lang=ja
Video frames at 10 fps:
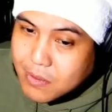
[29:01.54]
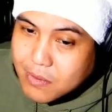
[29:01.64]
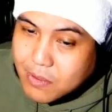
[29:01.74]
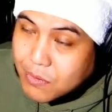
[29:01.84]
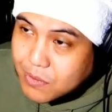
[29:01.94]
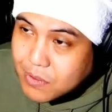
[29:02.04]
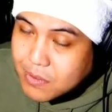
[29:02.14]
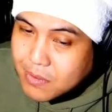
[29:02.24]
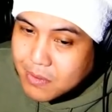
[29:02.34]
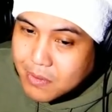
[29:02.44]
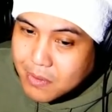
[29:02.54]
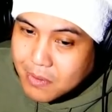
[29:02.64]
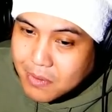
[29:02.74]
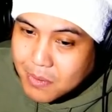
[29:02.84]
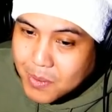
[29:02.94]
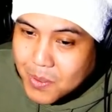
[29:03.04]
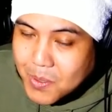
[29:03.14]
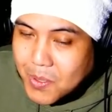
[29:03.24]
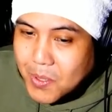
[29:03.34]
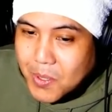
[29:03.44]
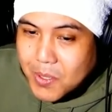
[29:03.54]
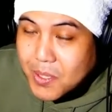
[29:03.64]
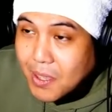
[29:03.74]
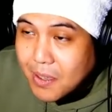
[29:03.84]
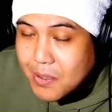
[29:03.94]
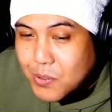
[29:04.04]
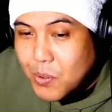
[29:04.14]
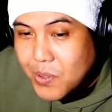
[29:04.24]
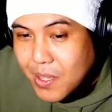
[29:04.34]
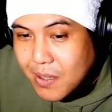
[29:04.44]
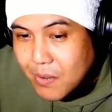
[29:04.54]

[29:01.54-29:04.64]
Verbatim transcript: 言うんです。でそこで